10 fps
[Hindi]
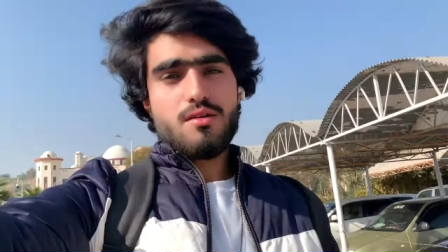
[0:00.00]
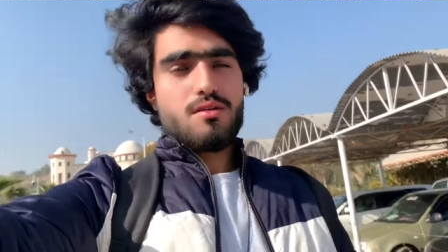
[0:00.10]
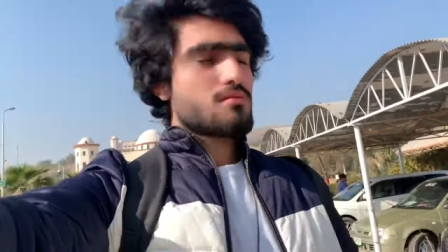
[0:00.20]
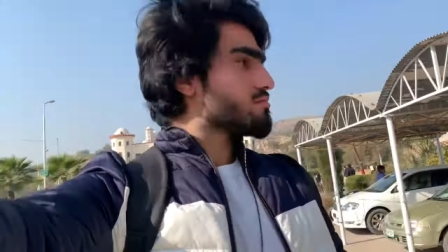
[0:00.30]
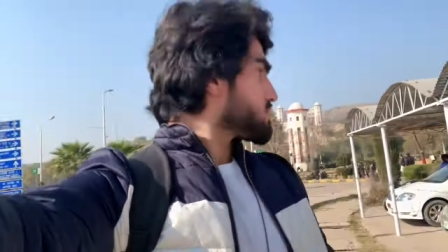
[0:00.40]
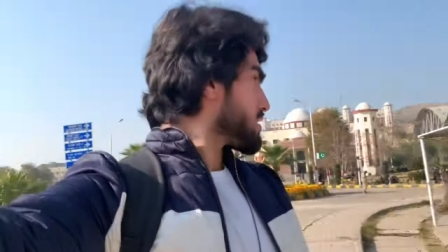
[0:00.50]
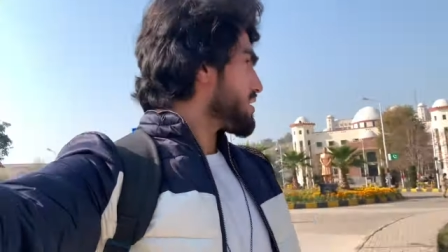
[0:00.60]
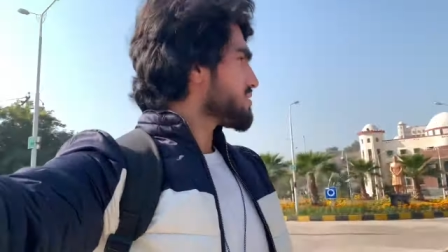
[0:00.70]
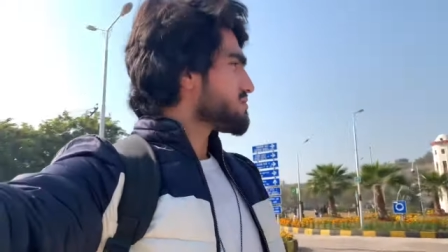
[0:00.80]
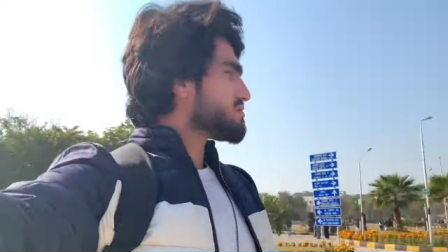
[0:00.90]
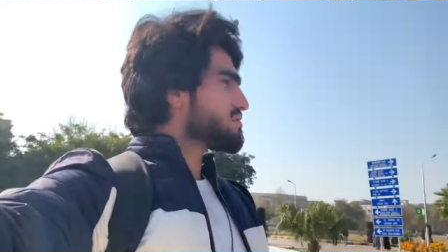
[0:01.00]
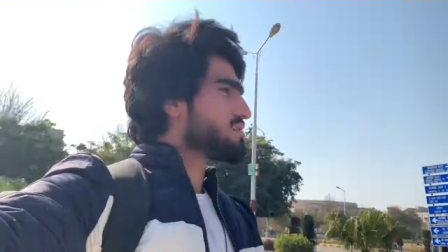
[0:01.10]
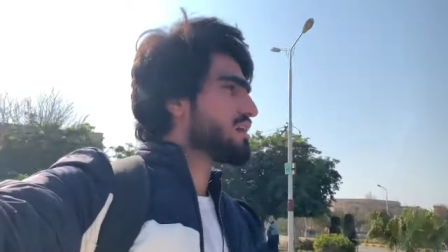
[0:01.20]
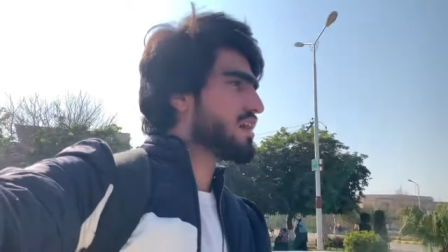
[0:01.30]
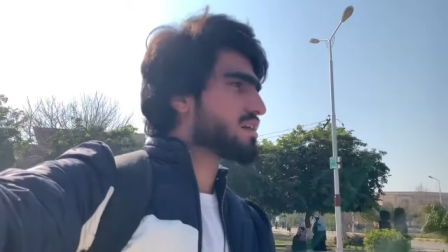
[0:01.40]
ओ हाँ
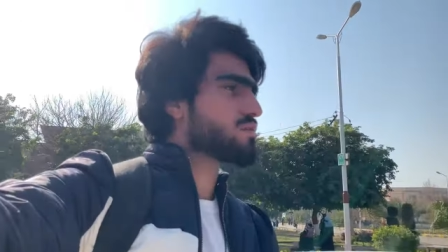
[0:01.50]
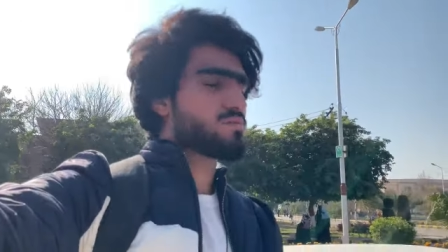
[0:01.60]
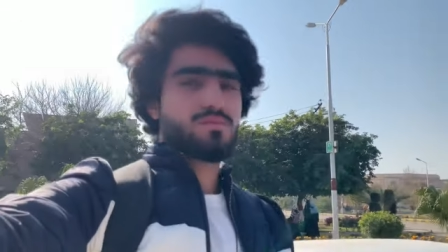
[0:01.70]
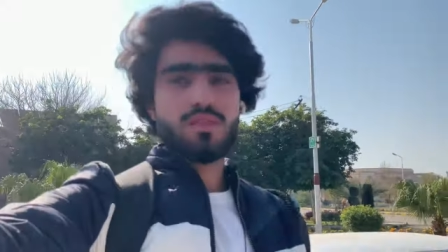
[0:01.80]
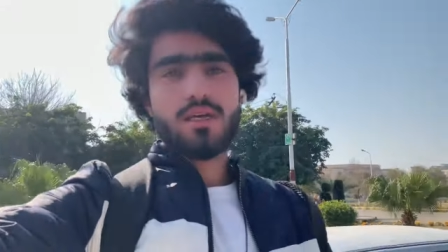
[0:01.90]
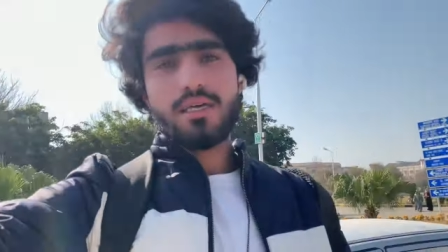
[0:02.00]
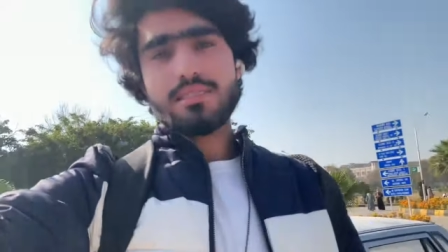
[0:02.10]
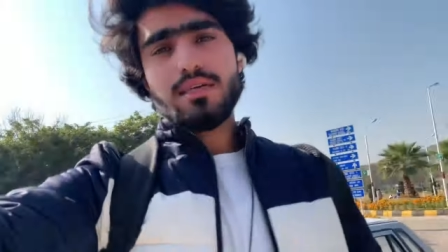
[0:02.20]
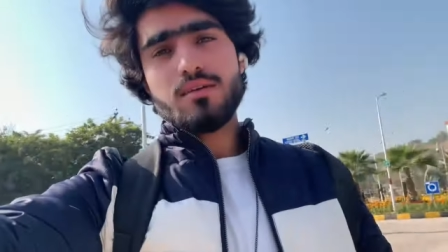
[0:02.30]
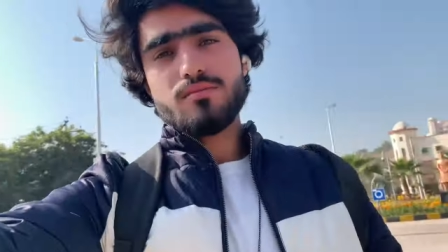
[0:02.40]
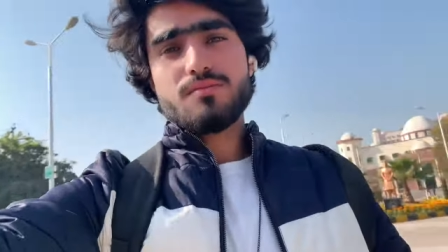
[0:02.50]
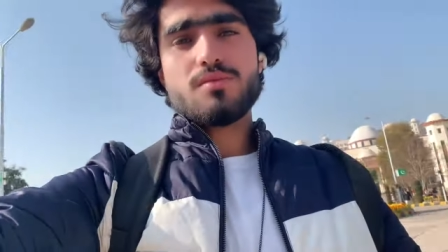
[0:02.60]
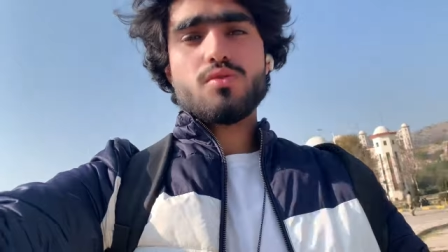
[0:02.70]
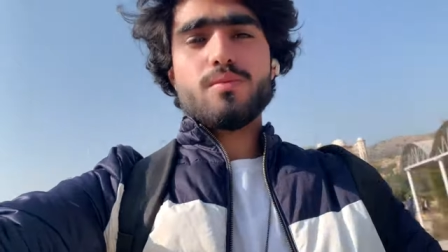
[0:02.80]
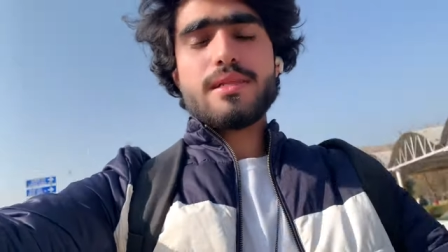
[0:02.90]
आ रहा हूँ सही है
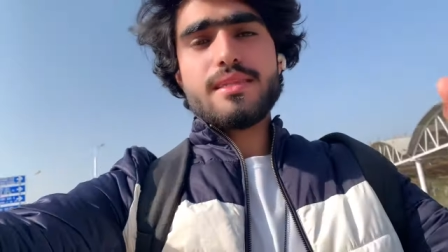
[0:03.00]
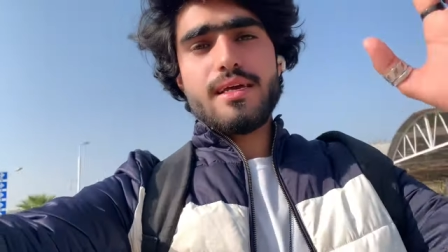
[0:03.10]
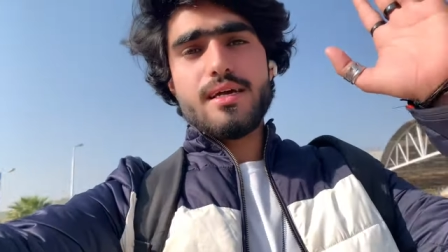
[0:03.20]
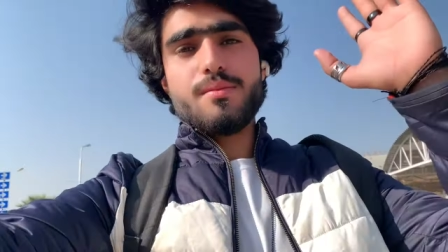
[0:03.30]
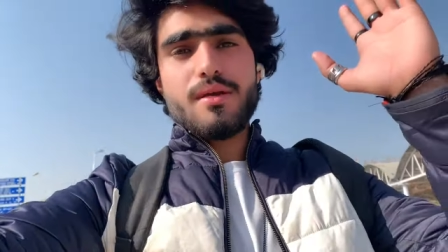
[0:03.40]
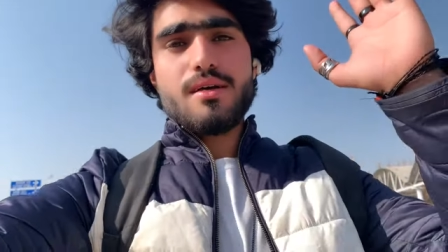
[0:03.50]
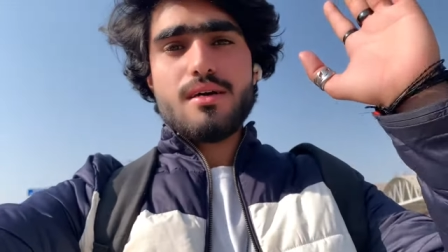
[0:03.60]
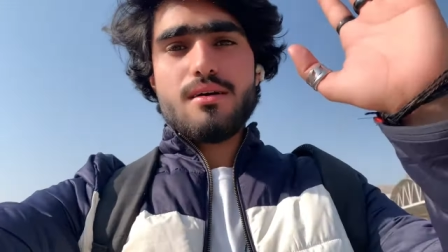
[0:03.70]
तो मिलते हैं घर में